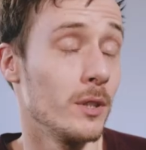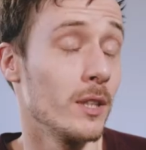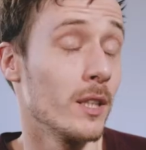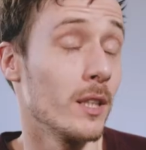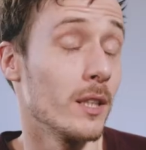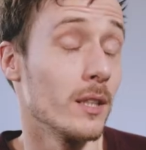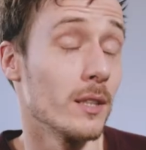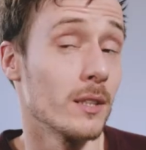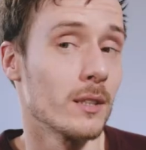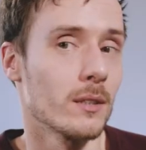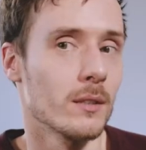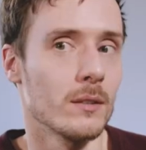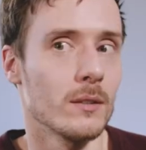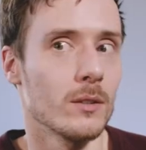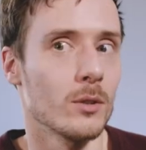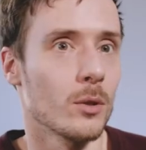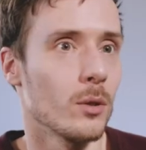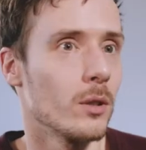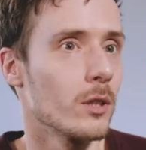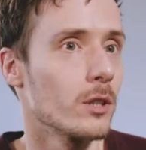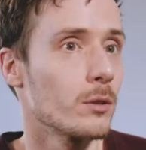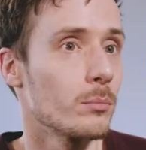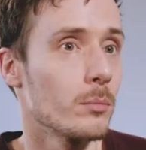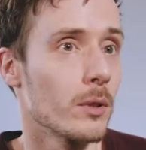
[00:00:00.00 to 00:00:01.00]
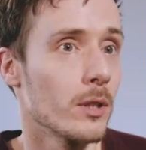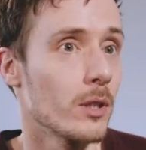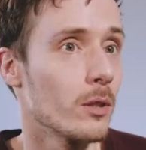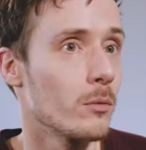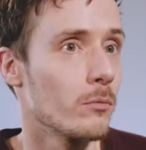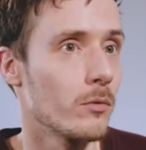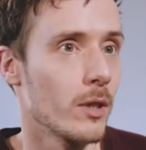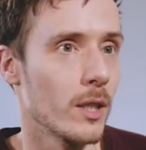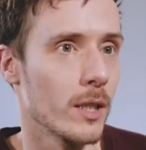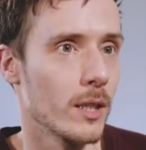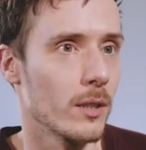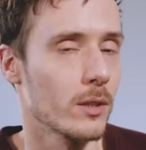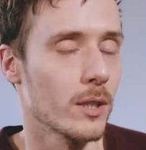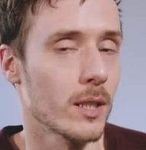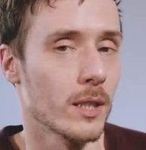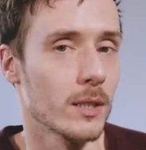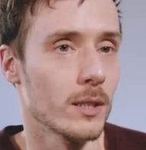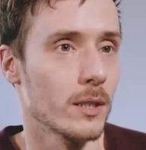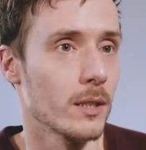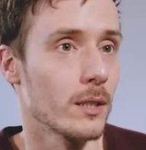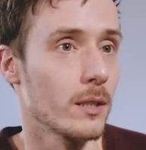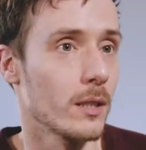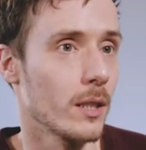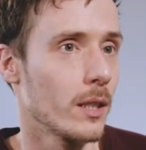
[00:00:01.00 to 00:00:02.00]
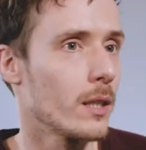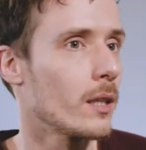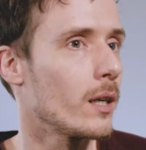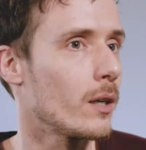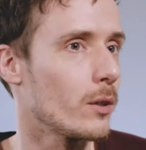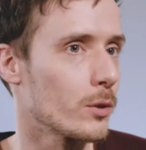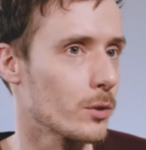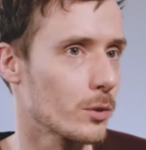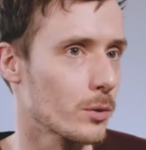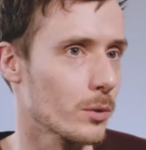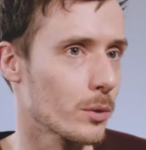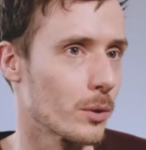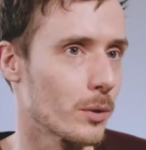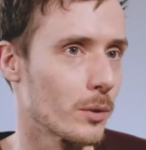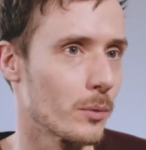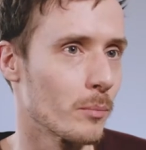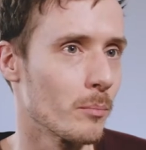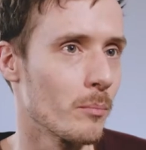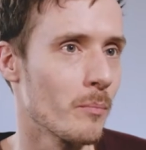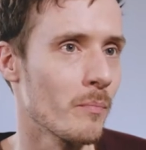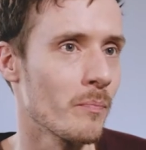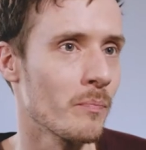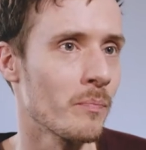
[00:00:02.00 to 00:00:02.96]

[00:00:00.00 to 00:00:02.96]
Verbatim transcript: Media ist ein tolles Medium, weil dort kann sich jeder ausdrücken.